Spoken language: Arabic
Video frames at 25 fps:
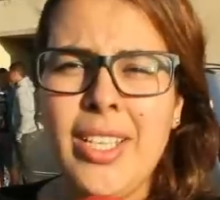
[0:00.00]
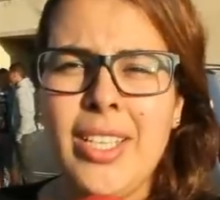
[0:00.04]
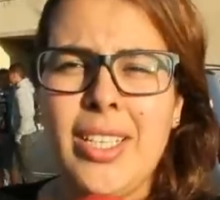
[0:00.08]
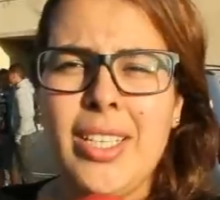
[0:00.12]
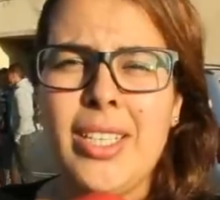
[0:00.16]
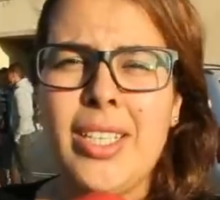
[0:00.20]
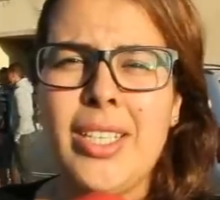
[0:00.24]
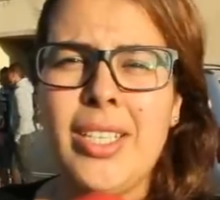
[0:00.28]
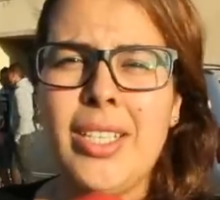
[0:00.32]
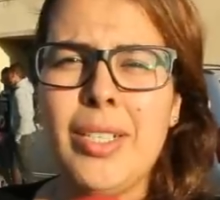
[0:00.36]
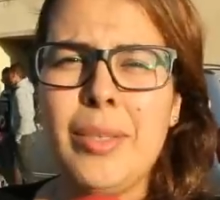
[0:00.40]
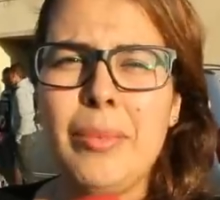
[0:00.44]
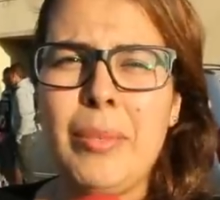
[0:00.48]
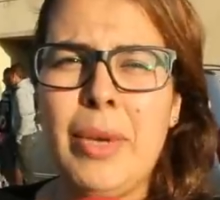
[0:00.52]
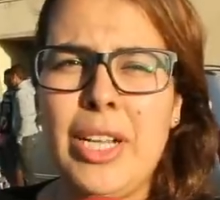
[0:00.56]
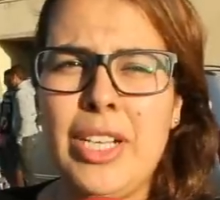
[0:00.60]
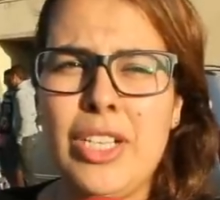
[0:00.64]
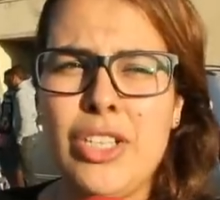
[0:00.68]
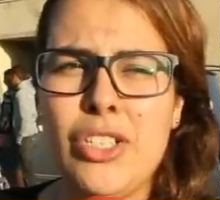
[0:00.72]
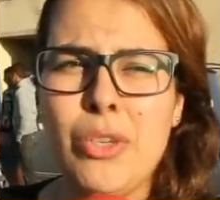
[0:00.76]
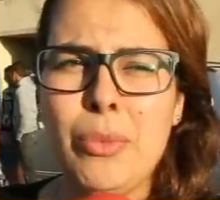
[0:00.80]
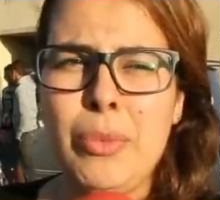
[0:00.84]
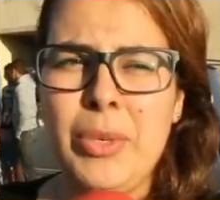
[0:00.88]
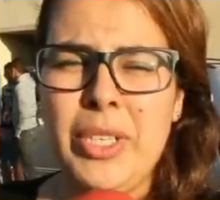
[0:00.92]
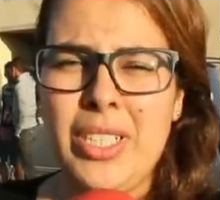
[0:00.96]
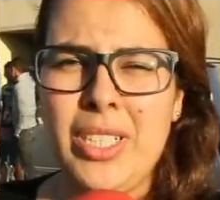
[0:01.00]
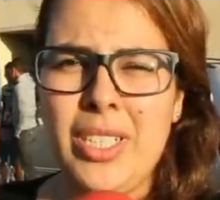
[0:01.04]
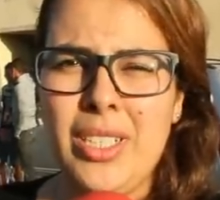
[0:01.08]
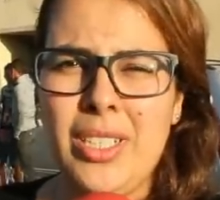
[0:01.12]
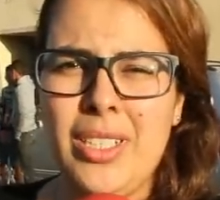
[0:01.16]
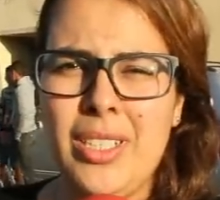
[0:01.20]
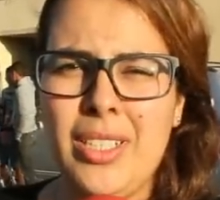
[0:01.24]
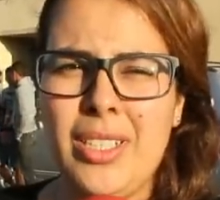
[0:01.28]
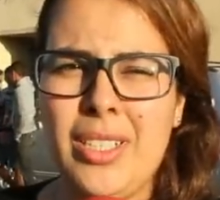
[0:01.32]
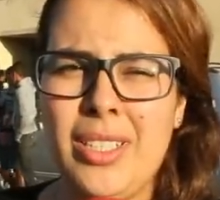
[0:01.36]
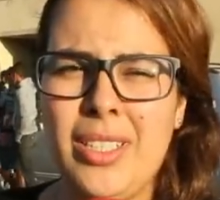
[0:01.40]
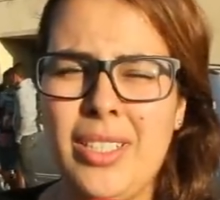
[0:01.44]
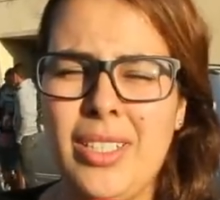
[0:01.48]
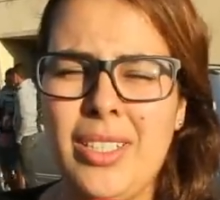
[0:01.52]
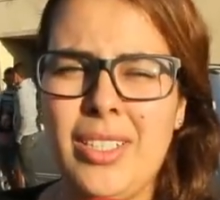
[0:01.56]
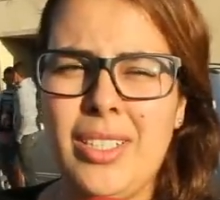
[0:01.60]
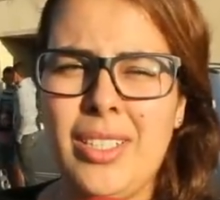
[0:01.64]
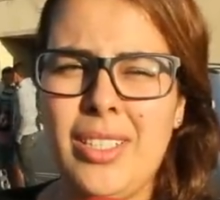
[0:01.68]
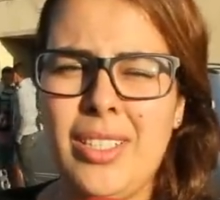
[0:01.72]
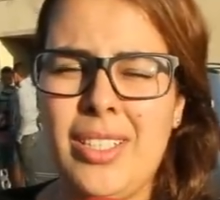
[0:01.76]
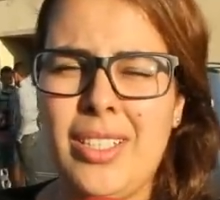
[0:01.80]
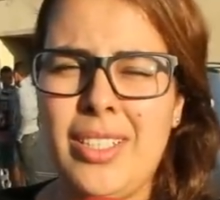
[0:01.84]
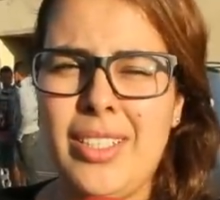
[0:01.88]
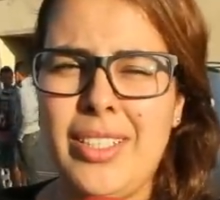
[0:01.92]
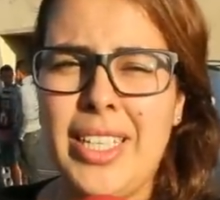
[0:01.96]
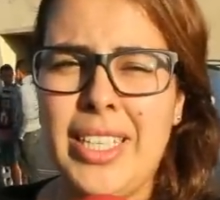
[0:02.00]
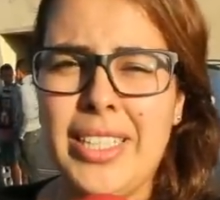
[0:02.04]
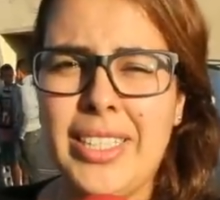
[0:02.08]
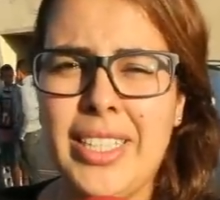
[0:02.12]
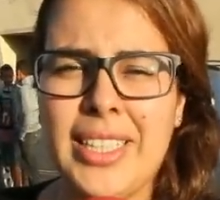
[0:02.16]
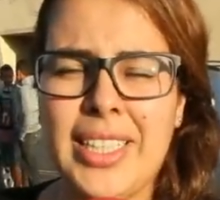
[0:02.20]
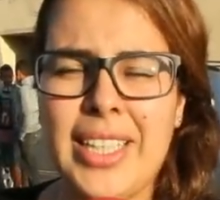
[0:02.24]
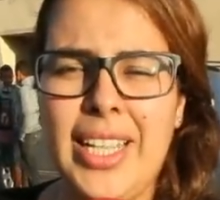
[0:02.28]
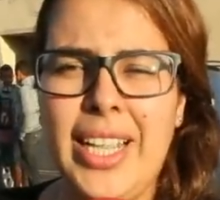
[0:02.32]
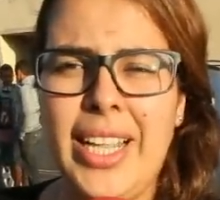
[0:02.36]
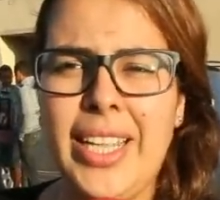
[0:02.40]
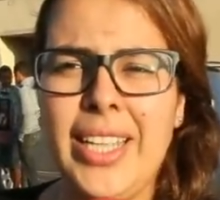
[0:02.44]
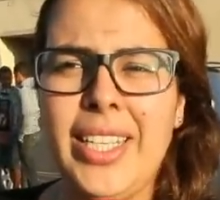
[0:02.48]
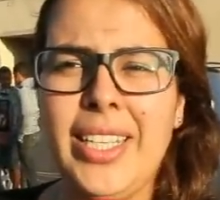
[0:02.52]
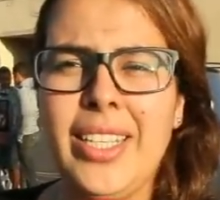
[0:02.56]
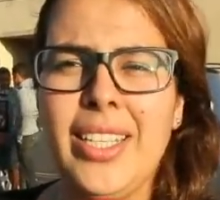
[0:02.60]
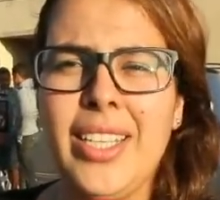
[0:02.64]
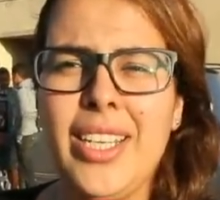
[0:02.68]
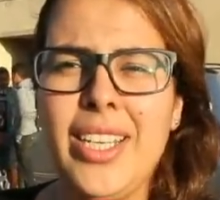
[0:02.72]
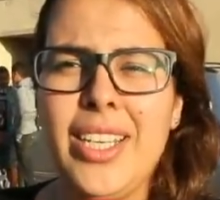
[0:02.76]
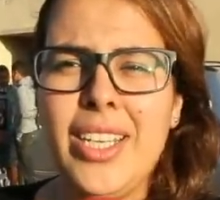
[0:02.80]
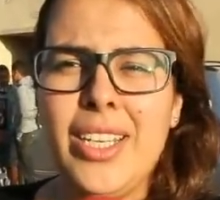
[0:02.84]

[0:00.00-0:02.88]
آه، مع الجمعيه نهضه الحي